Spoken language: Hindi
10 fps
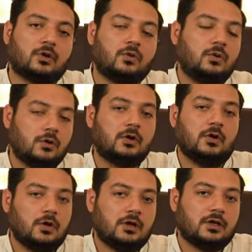तो मेरे को
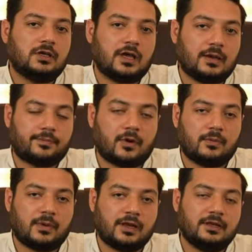ये
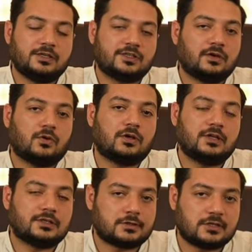प्रॉब्लम आनी नहीं चाहिए क्योंकि
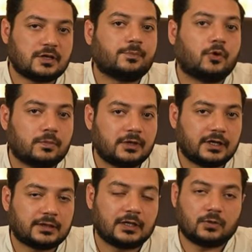नीचे से सपोर्ट मिल
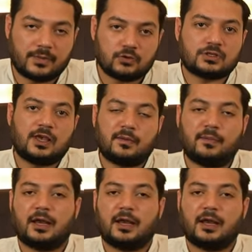जाता है तो मैं उसके